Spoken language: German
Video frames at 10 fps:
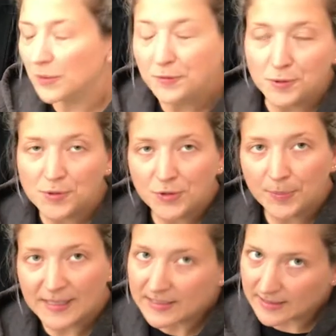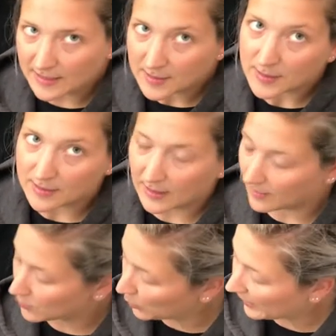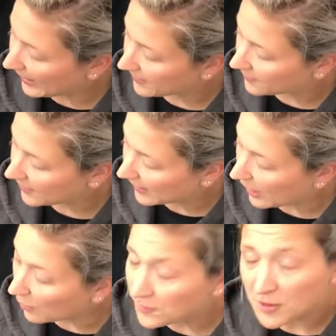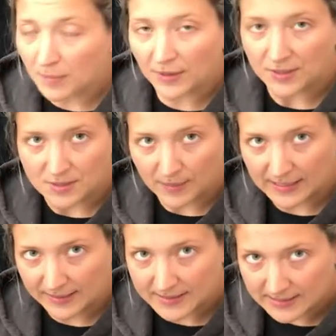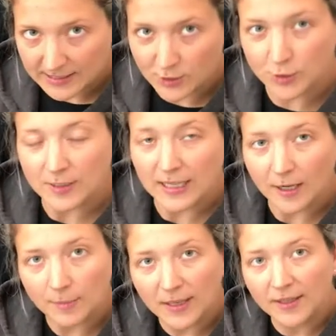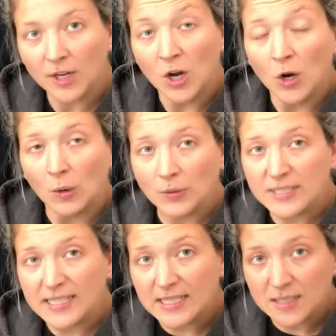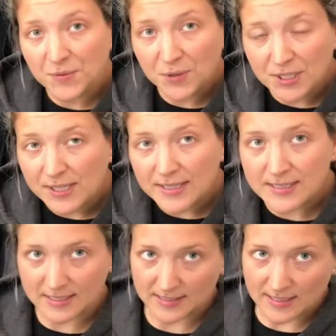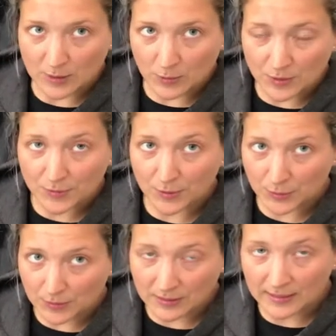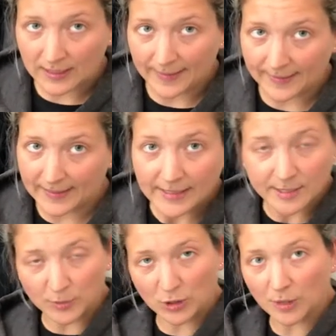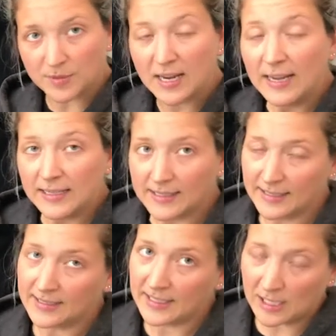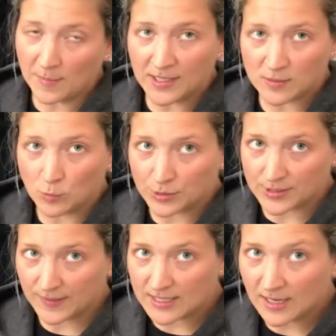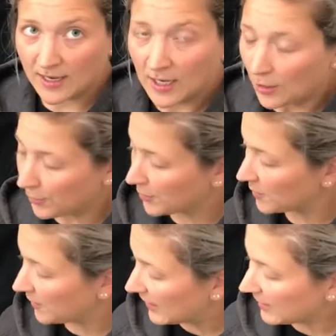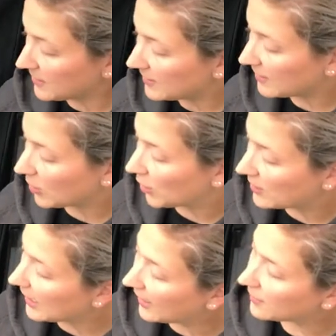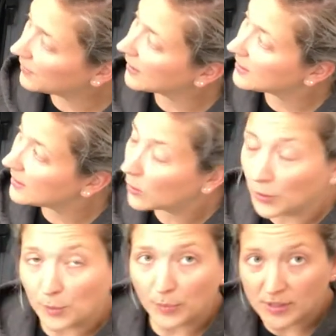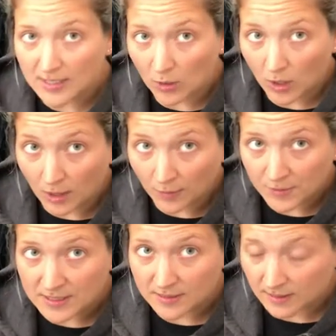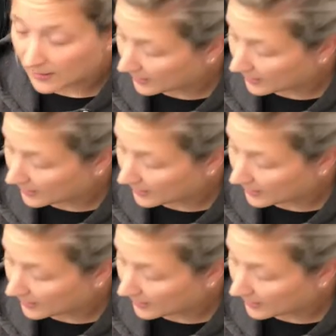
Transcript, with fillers: ein Physiobett. Das ist super einfach aufzubauen, also man kann das richtig schön klein machen und der Riesenvorteil ist, dass der Hund von unten keine Kälte bekommt. Denn nicht immer ist gutes Wetter. Und so wie ihr jetzt seht, könnt ihr einfach die Hundebox auch auf diese